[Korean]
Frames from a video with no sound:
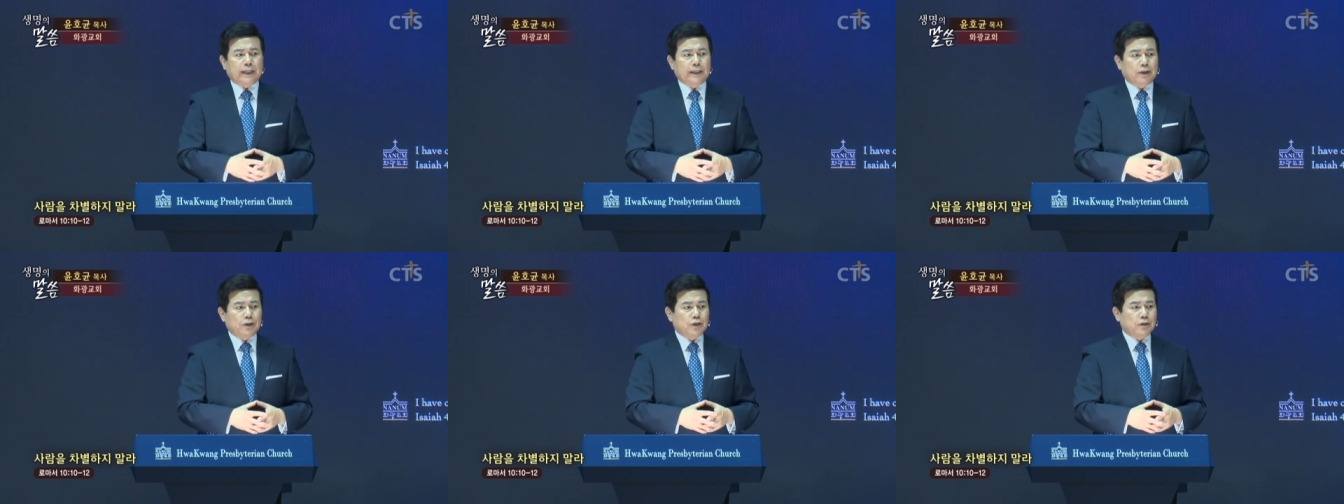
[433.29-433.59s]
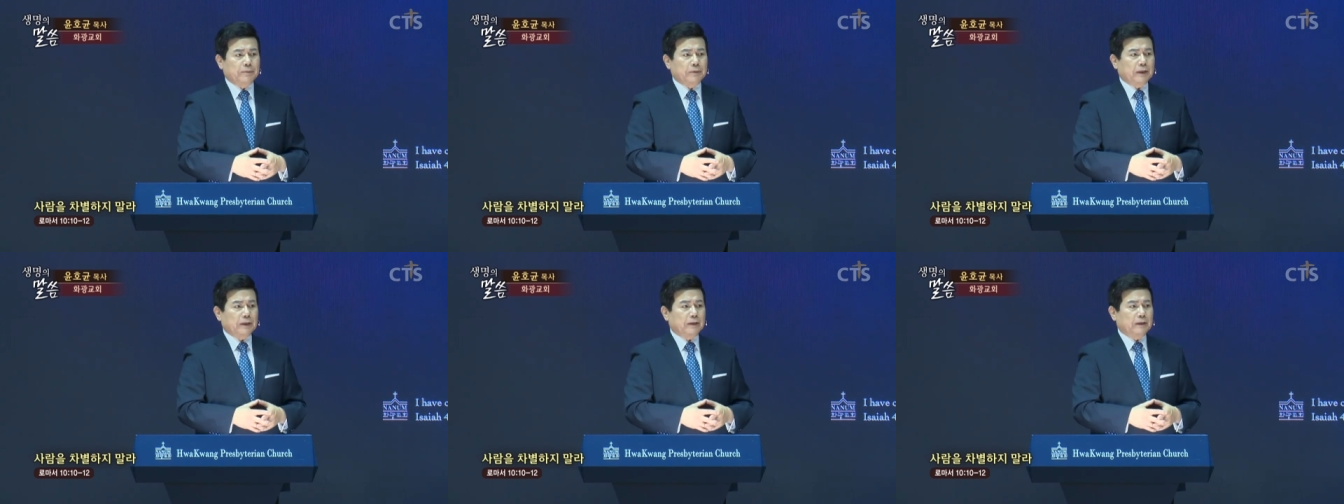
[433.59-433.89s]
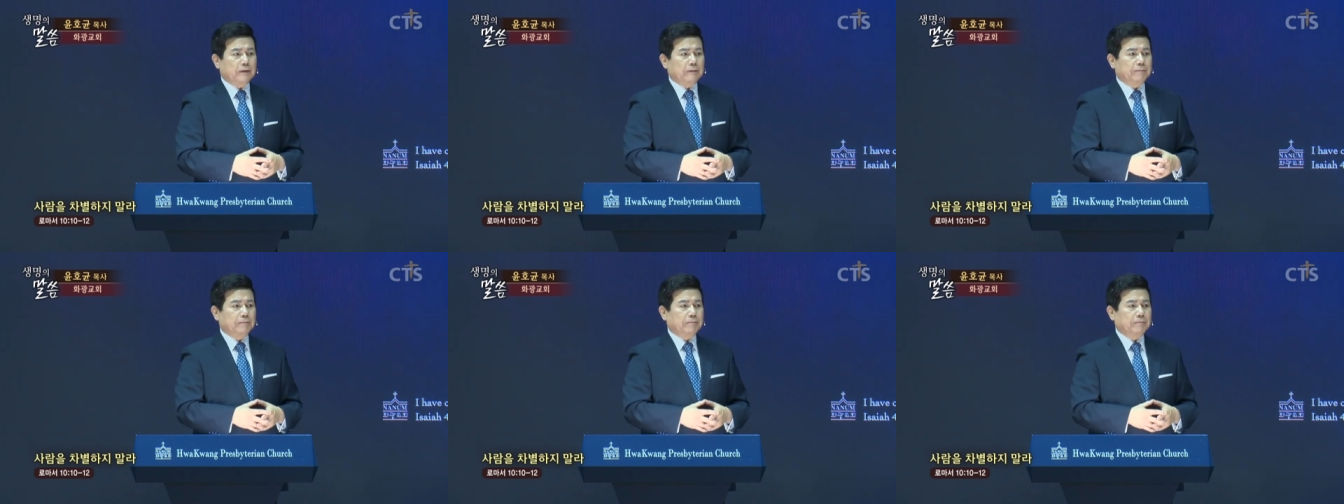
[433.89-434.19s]

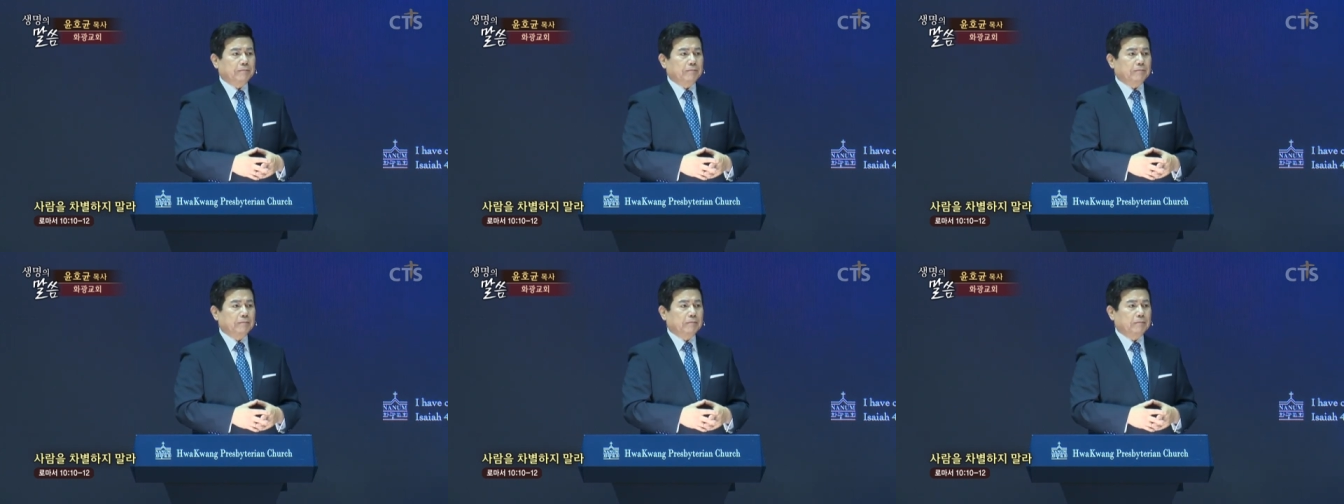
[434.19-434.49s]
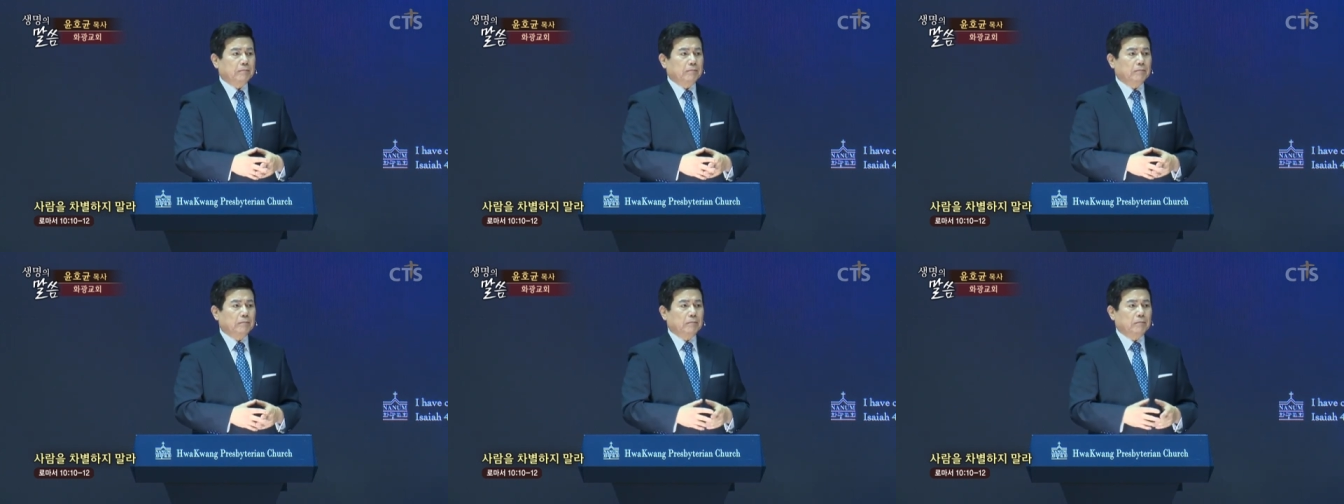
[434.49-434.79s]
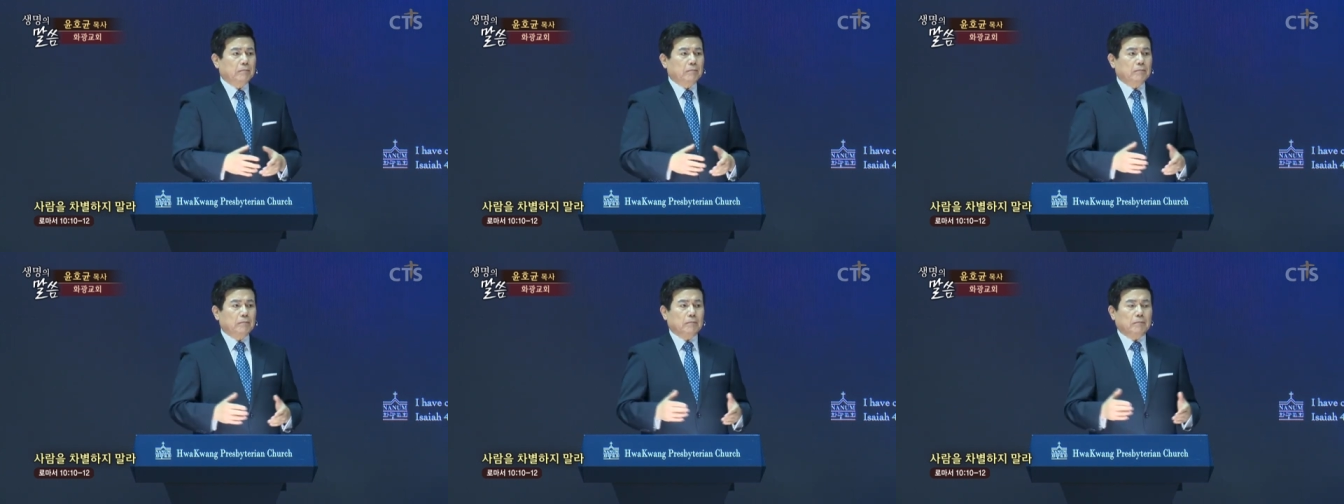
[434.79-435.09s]
않았습니다.
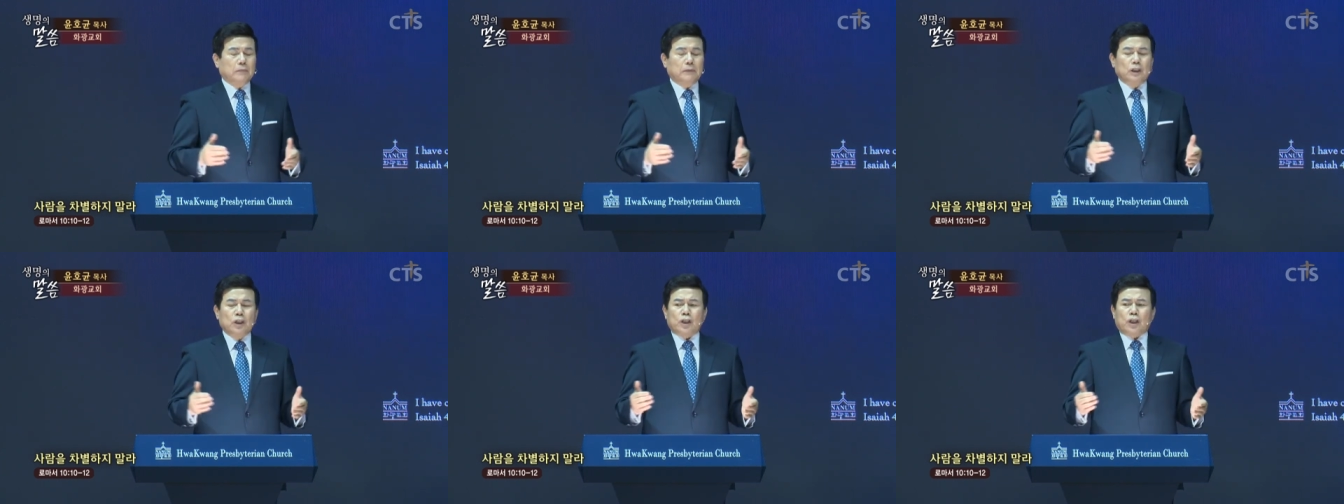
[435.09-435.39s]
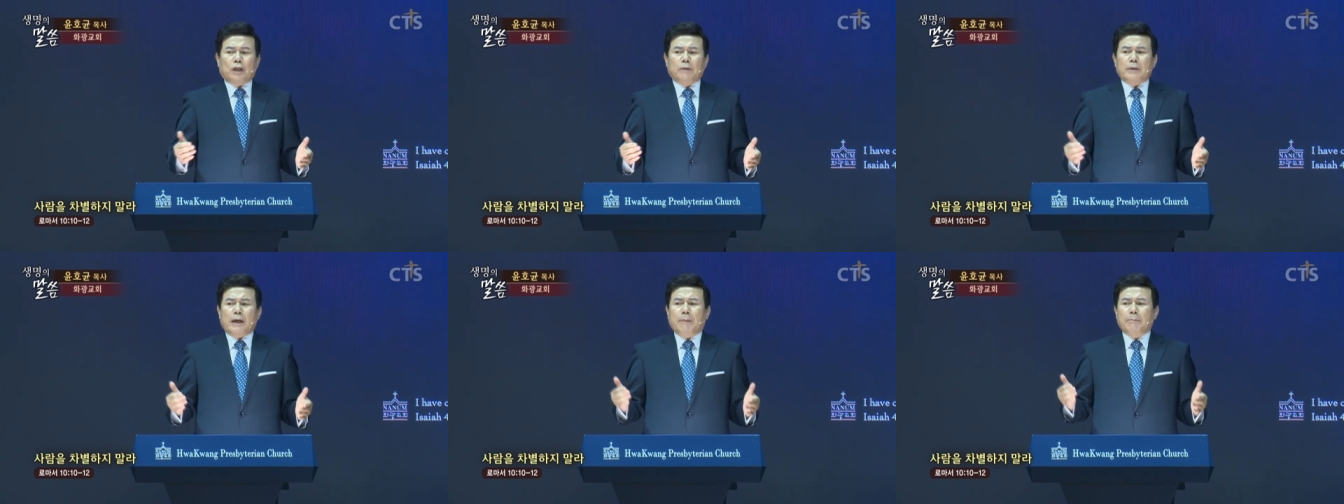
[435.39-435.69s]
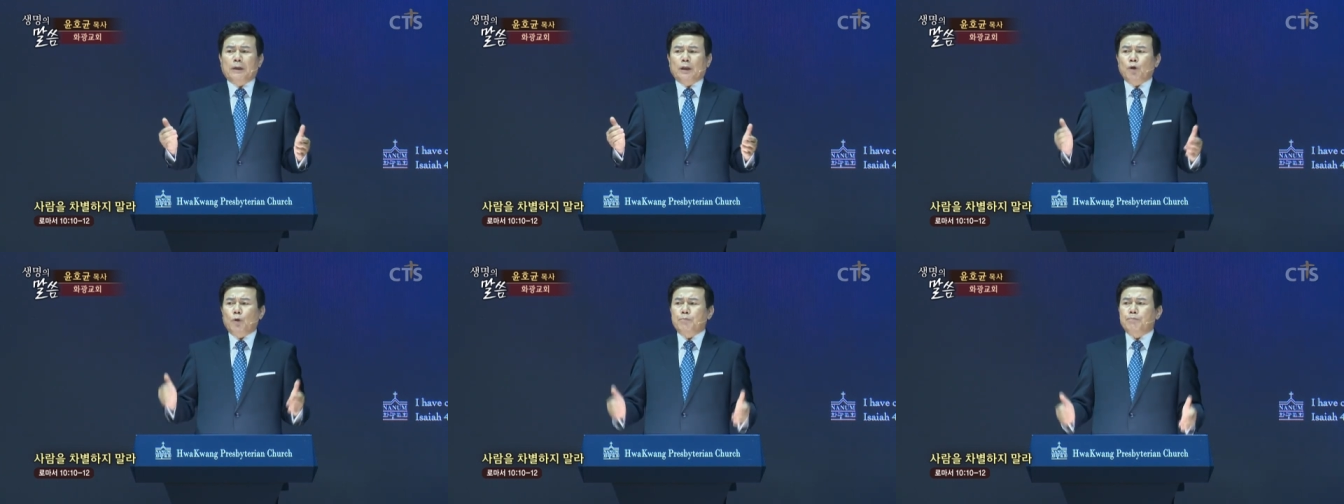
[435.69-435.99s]
이사람
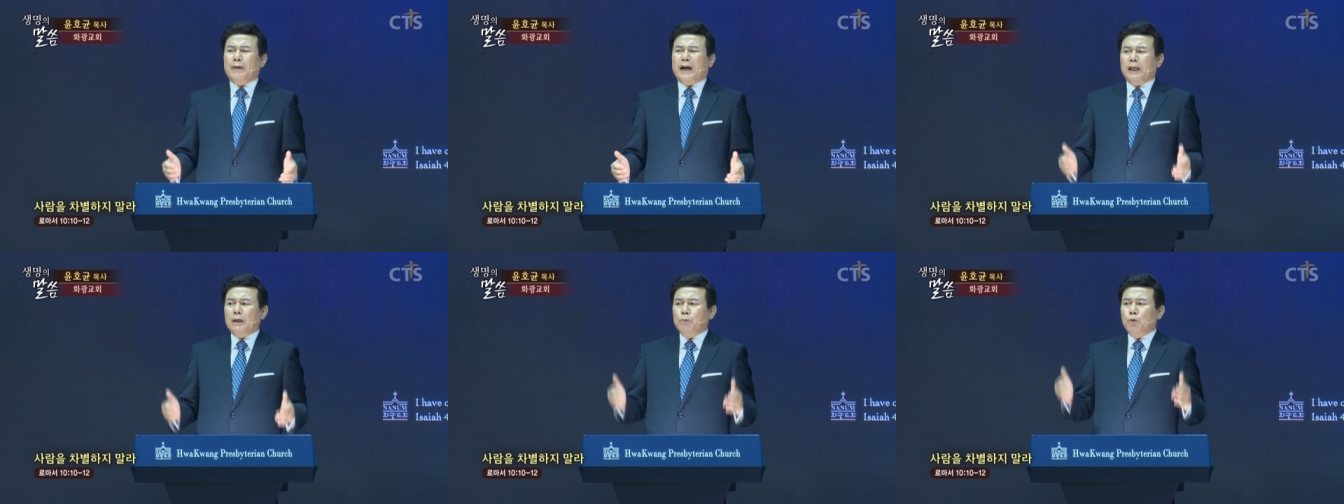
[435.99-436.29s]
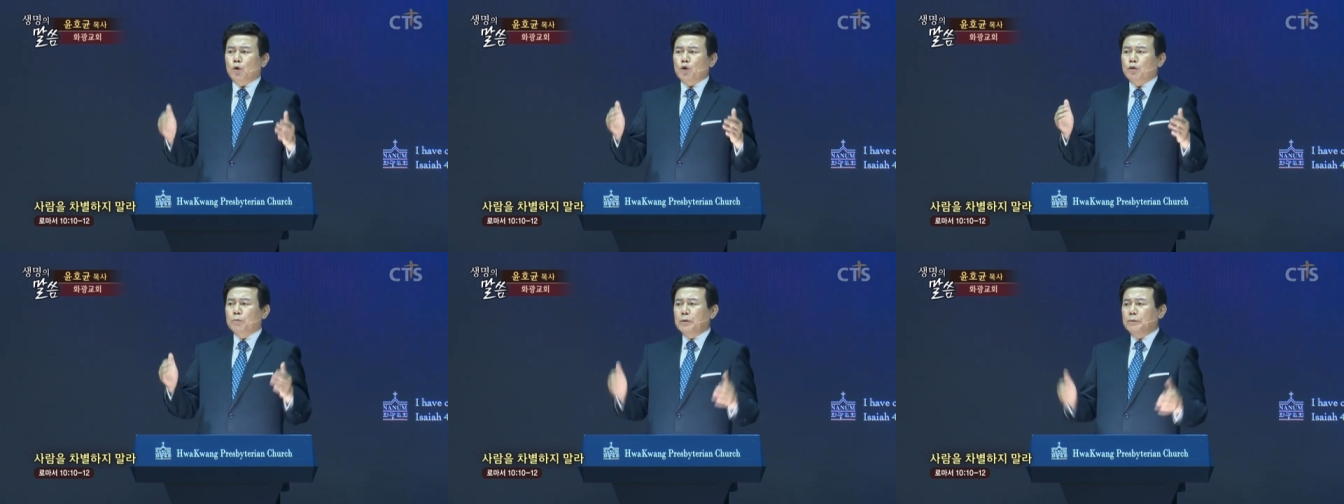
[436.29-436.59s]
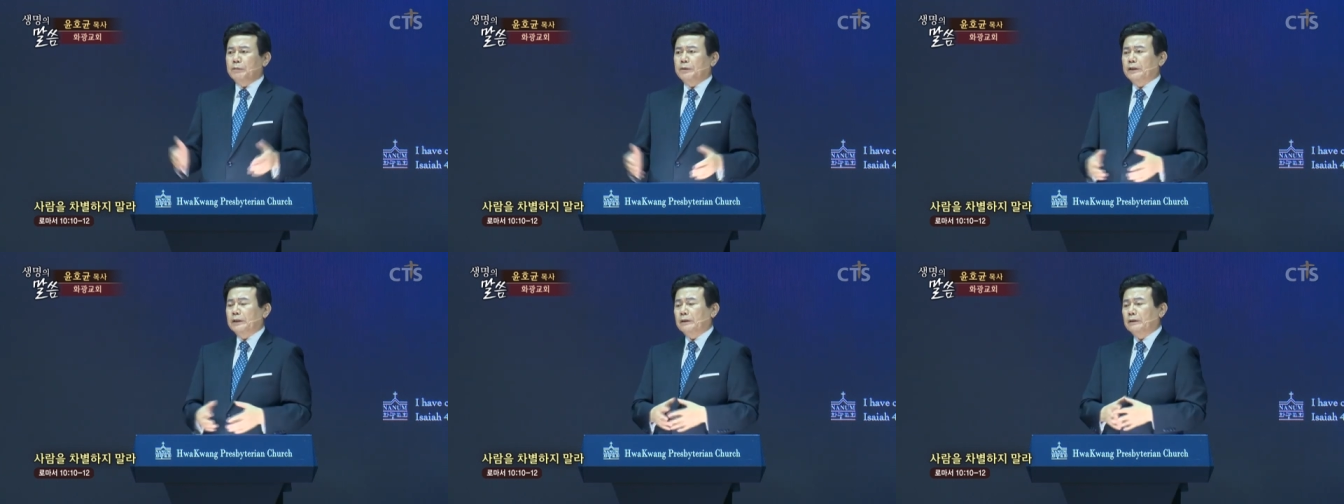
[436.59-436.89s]
한마디로 파리
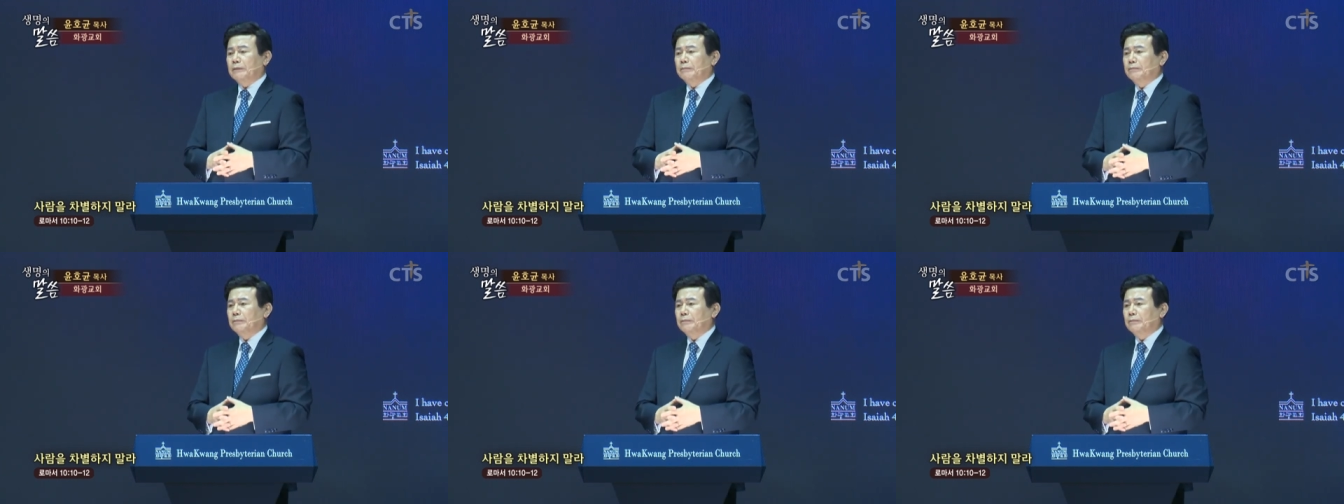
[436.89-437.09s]
목숨입니다.